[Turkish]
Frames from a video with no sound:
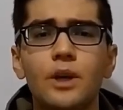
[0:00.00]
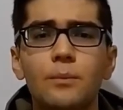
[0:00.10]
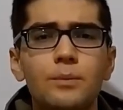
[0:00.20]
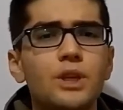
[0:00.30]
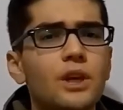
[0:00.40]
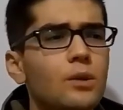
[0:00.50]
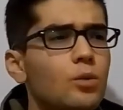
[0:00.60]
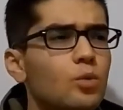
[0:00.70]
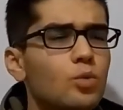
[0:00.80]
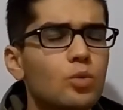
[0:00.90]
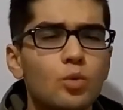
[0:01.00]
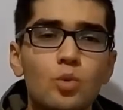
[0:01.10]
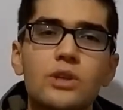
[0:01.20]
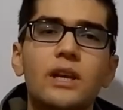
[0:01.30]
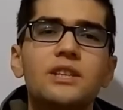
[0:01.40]
bize
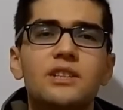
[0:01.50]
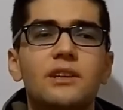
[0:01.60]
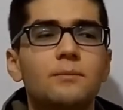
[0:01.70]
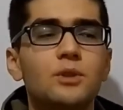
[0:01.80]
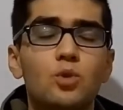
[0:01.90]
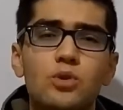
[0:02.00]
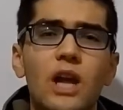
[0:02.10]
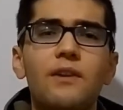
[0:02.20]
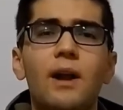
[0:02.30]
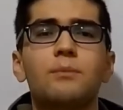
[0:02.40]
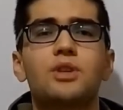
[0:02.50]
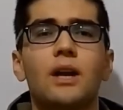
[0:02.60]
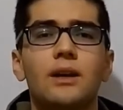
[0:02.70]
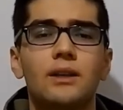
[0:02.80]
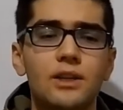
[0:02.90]
güzel işletmiş, güzel vermiş
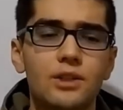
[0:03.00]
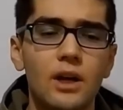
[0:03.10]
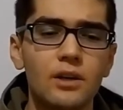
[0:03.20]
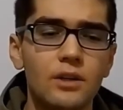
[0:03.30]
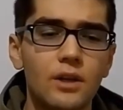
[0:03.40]
arkadaşlar.